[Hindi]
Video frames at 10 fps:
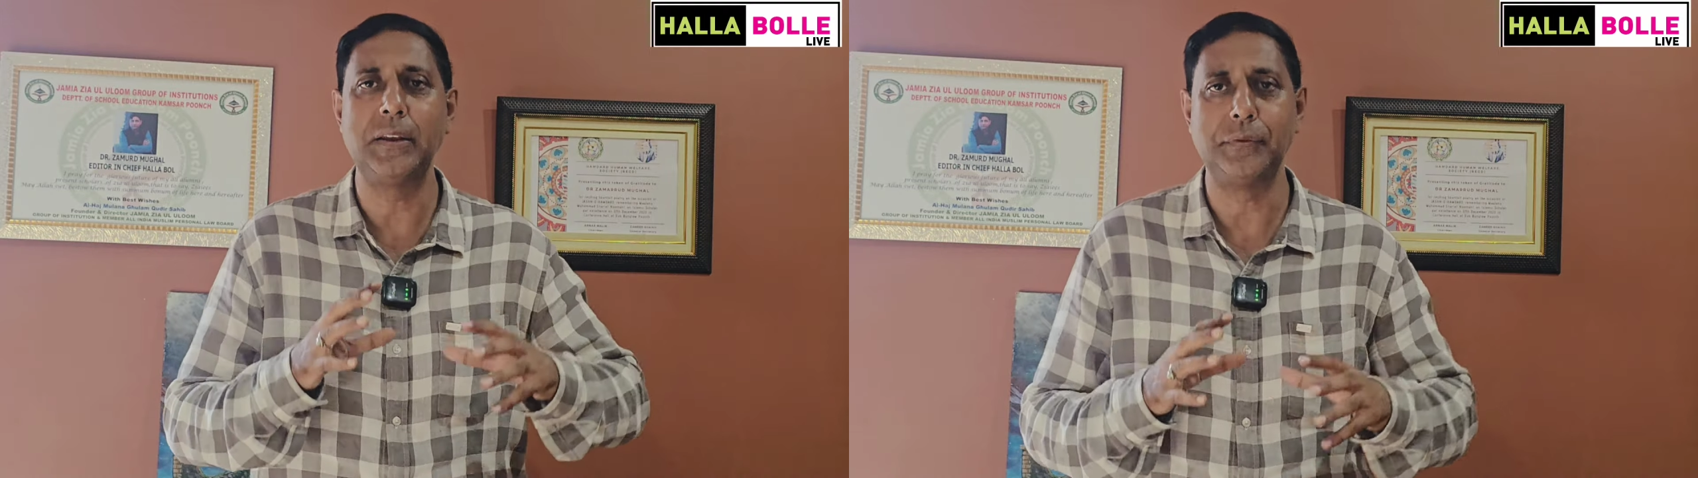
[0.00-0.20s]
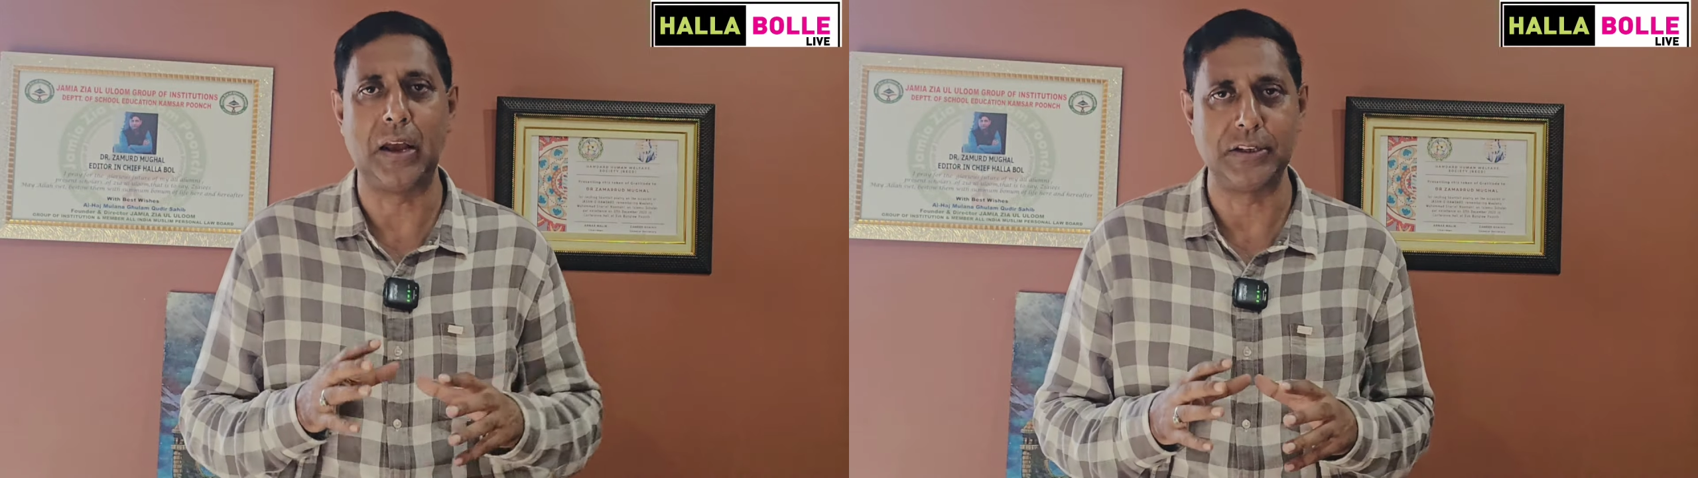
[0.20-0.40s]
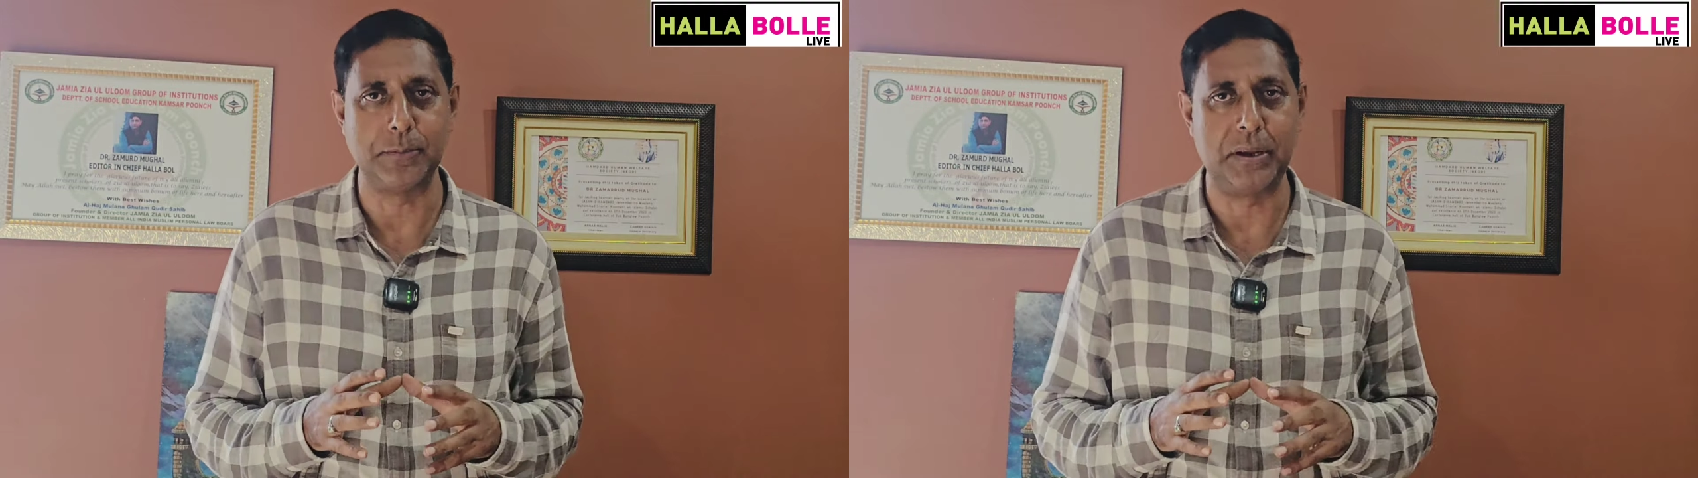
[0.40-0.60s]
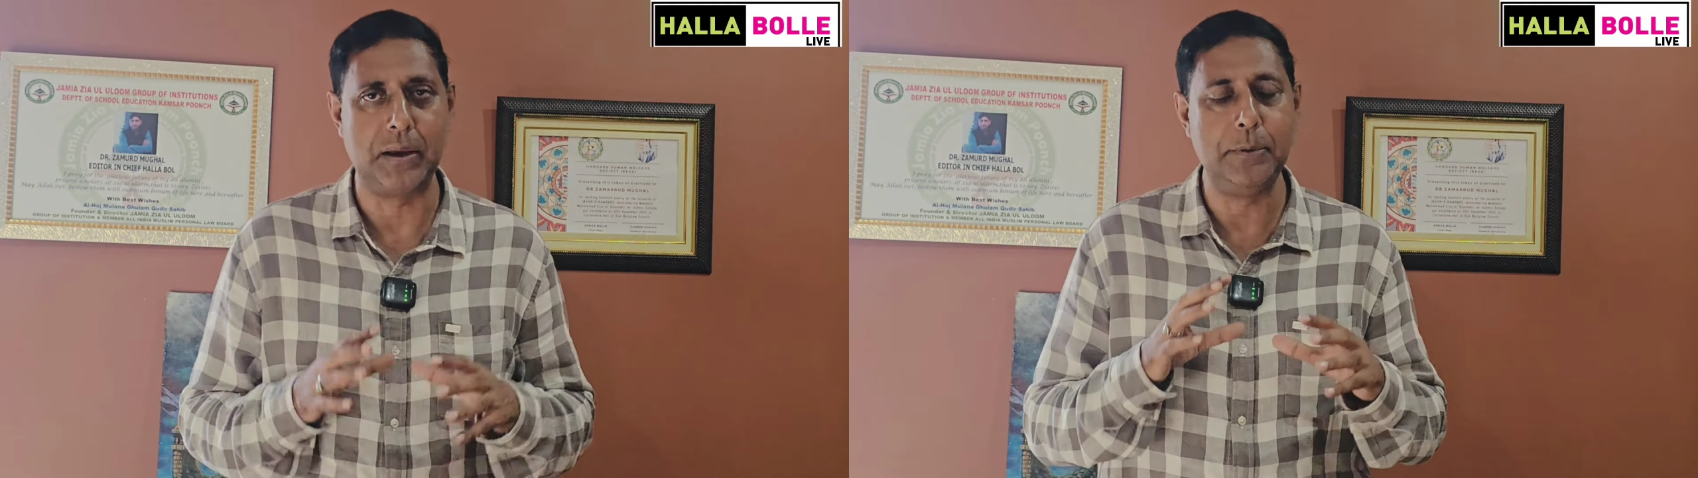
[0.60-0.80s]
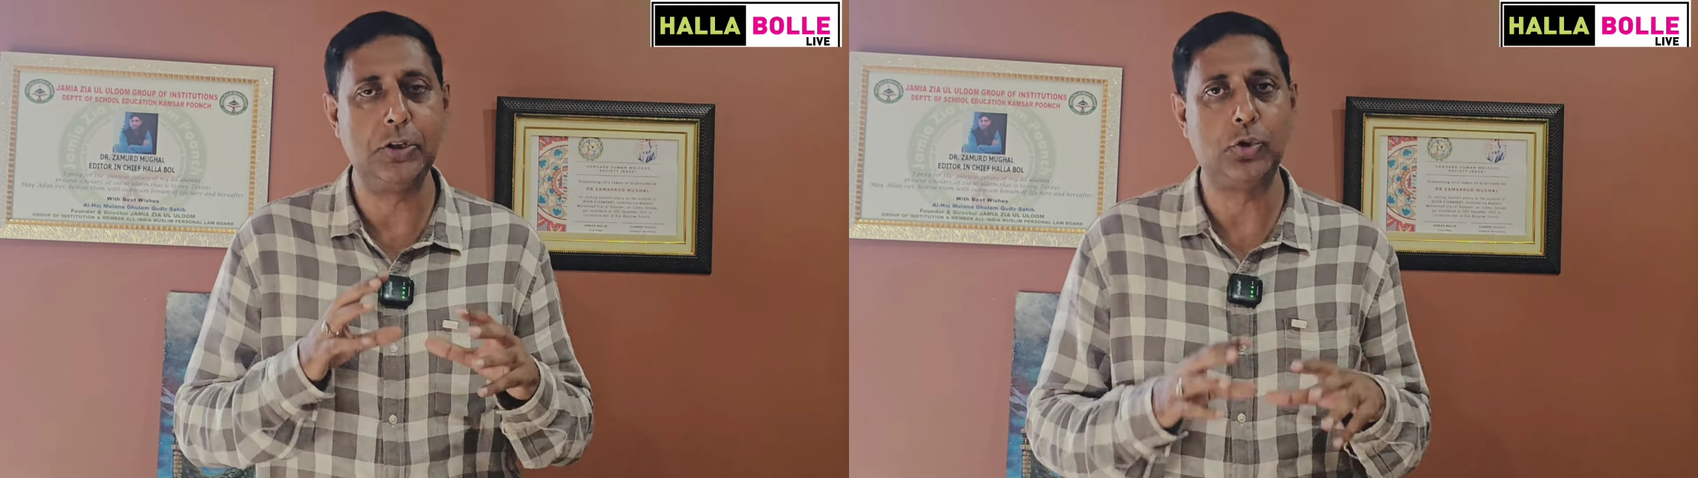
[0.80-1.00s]
अंदाज में
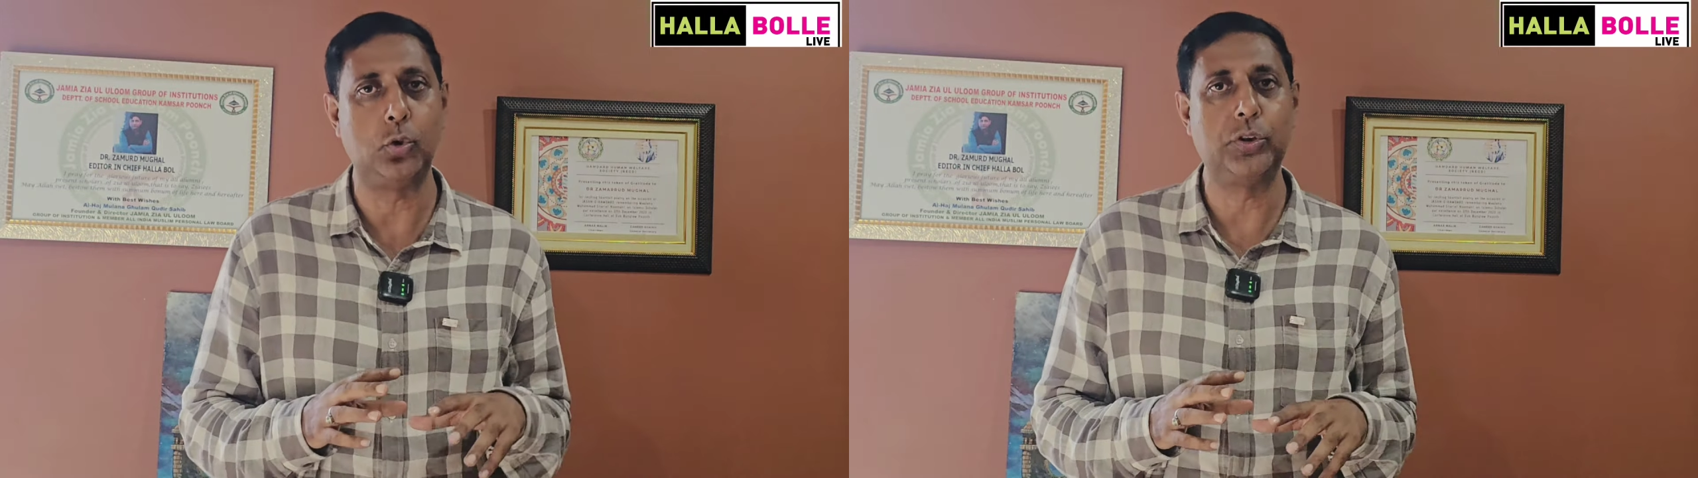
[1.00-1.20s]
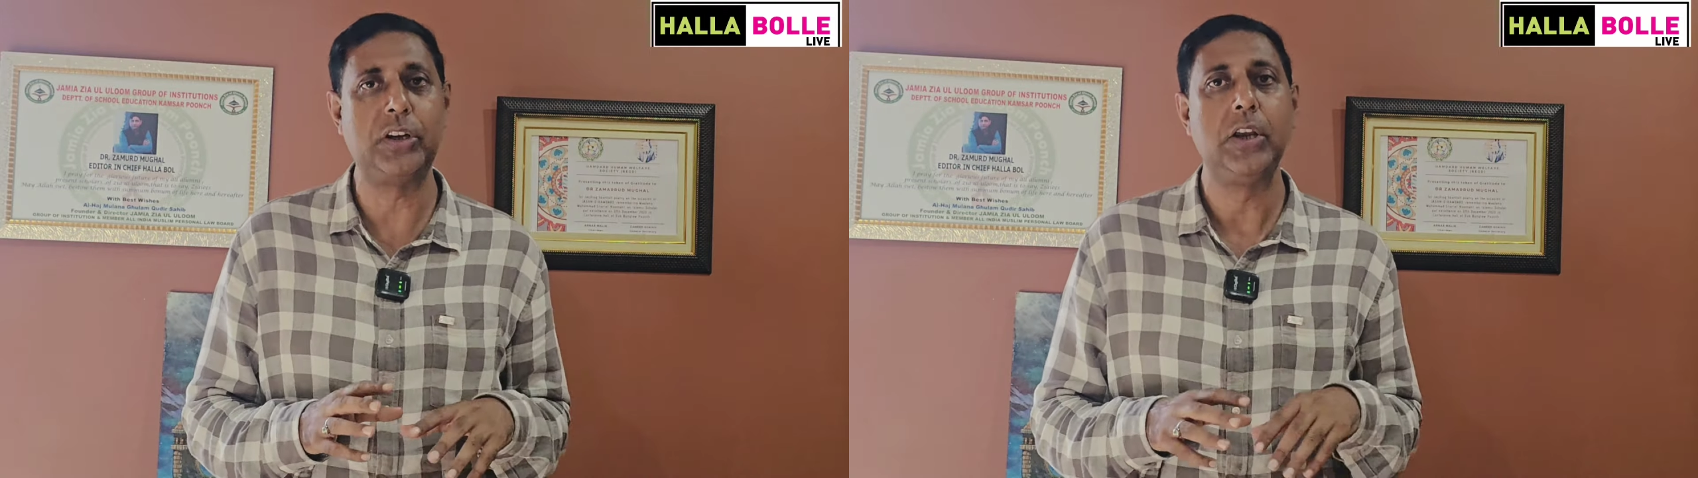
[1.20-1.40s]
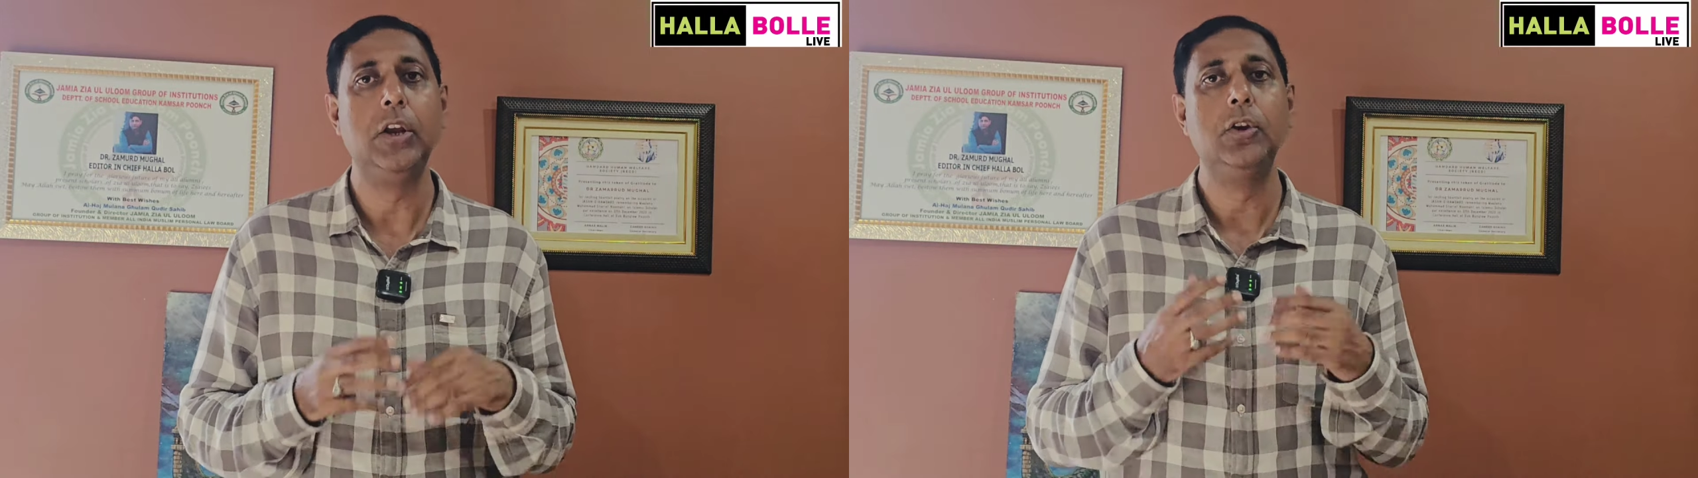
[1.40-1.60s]
हमीद चौधरी